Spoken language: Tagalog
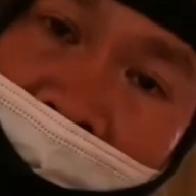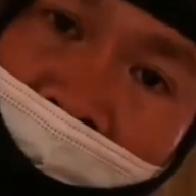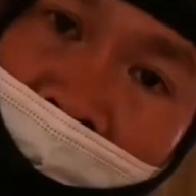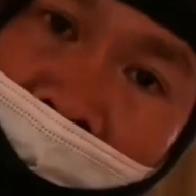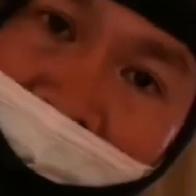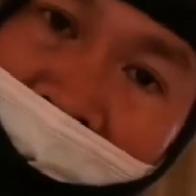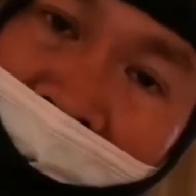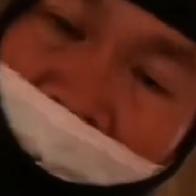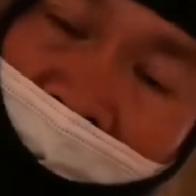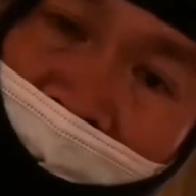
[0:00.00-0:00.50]
hit
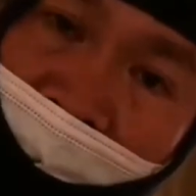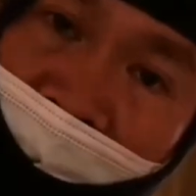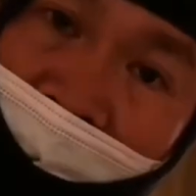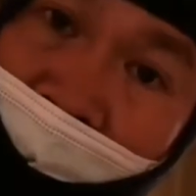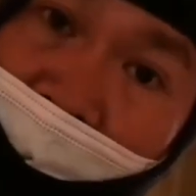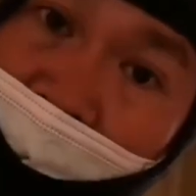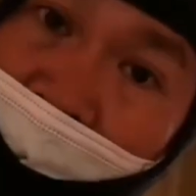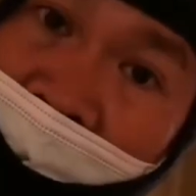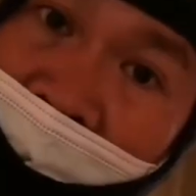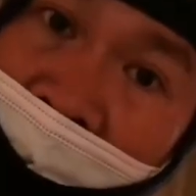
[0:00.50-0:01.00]
the bell
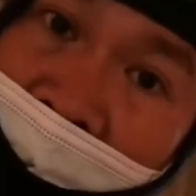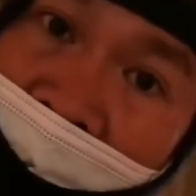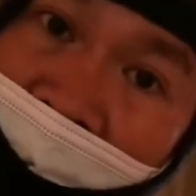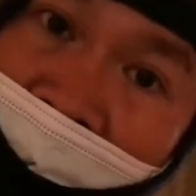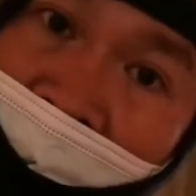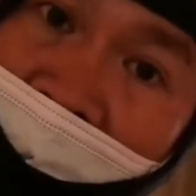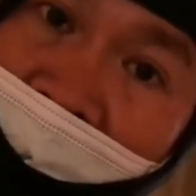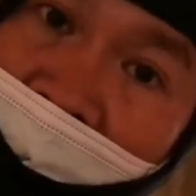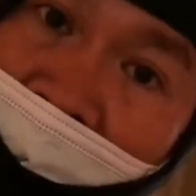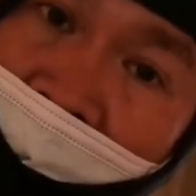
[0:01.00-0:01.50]

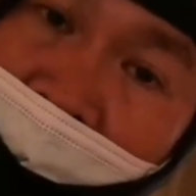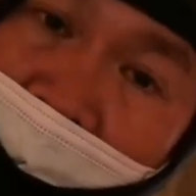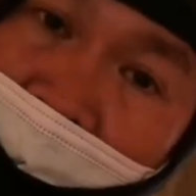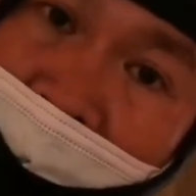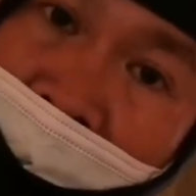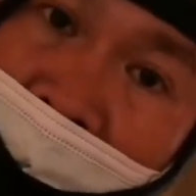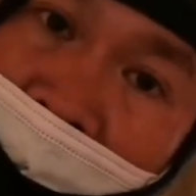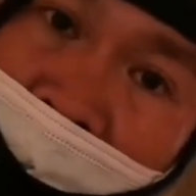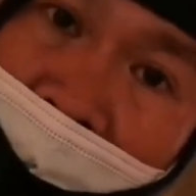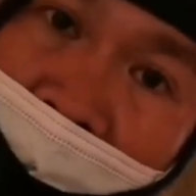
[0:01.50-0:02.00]
notification
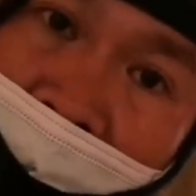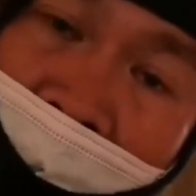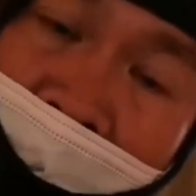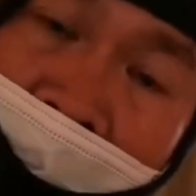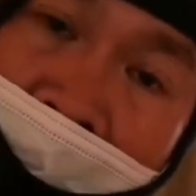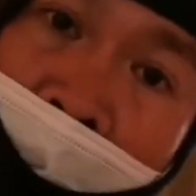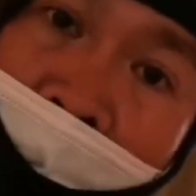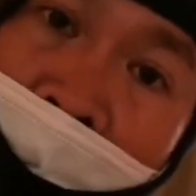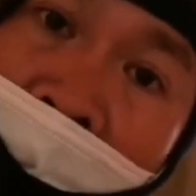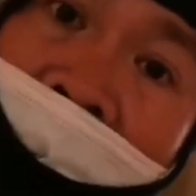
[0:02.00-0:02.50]

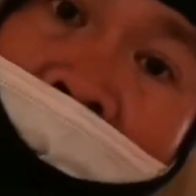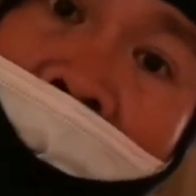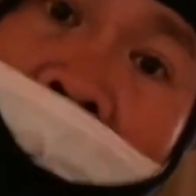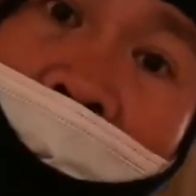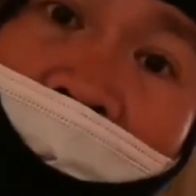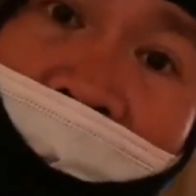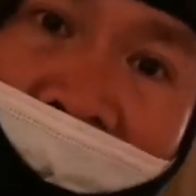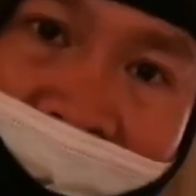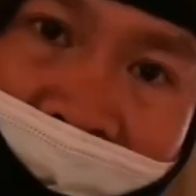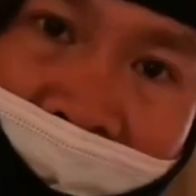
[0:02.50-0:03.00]
button
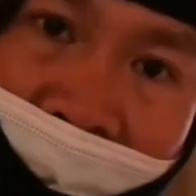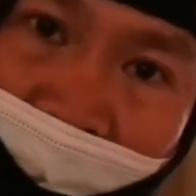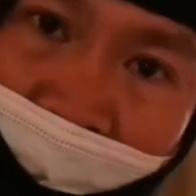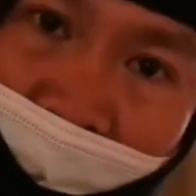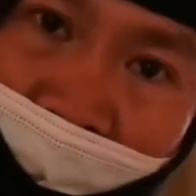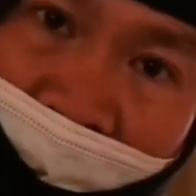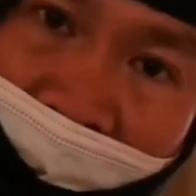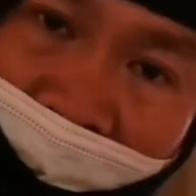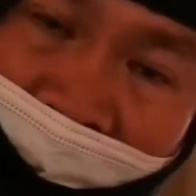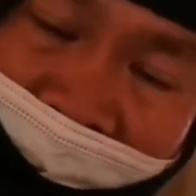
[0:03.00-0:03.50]
para
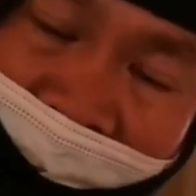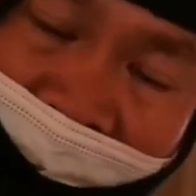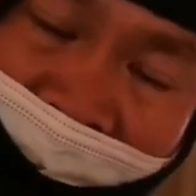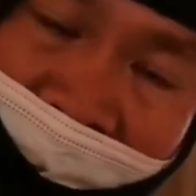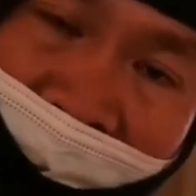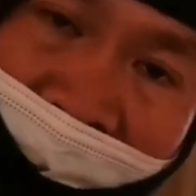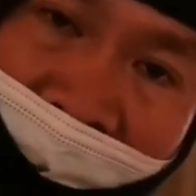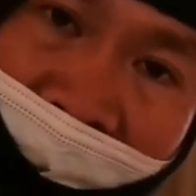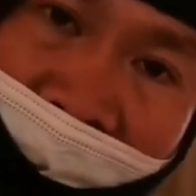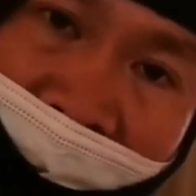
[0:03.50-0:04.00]
updated po kayo
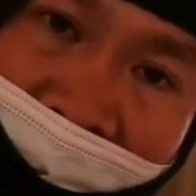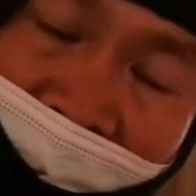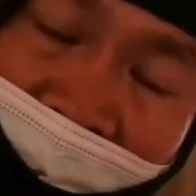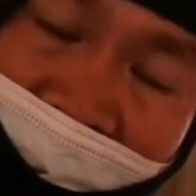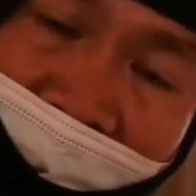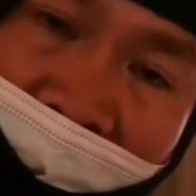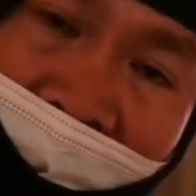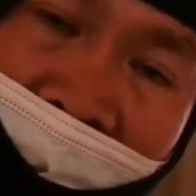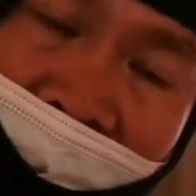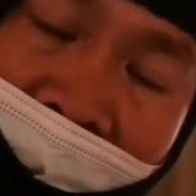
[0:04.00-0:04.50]
sa lahat
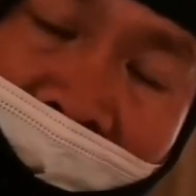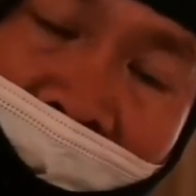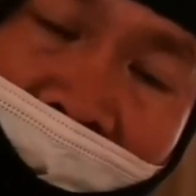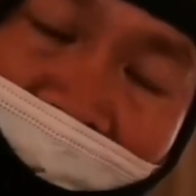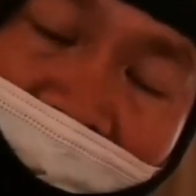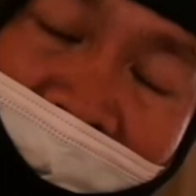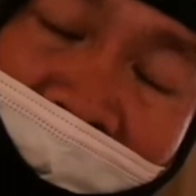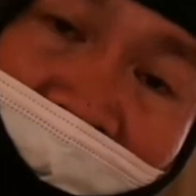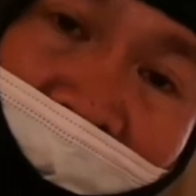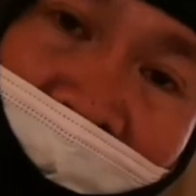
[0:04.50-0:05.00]
ng mga
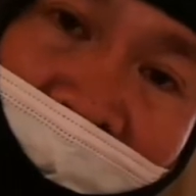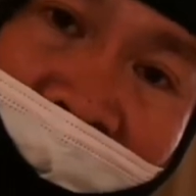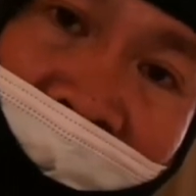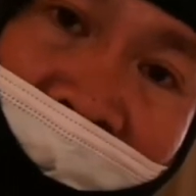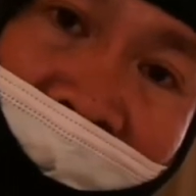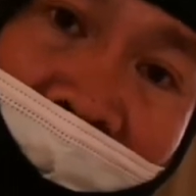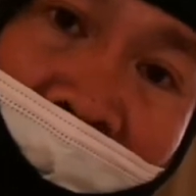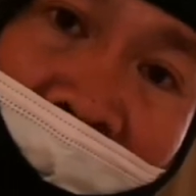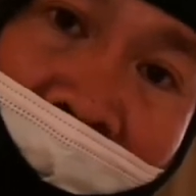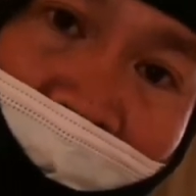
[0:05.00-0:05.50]
video
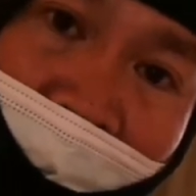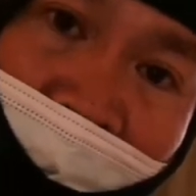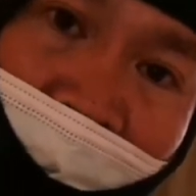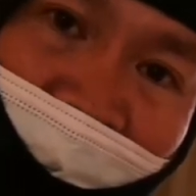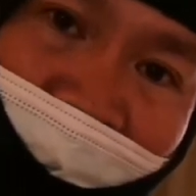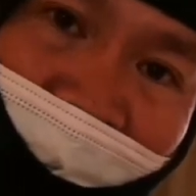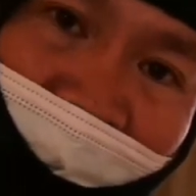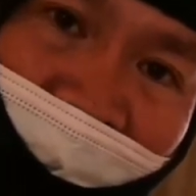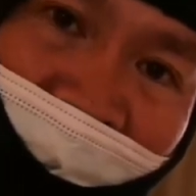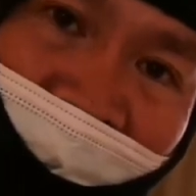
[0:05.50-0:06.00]
na
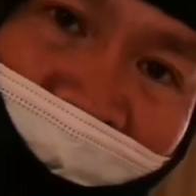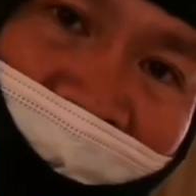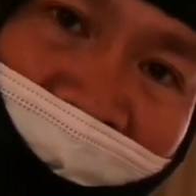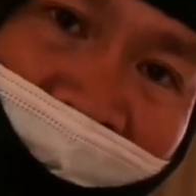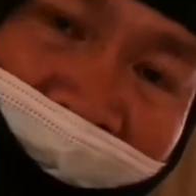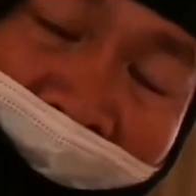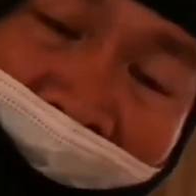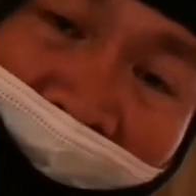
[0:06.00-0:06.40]
ina-upload ko.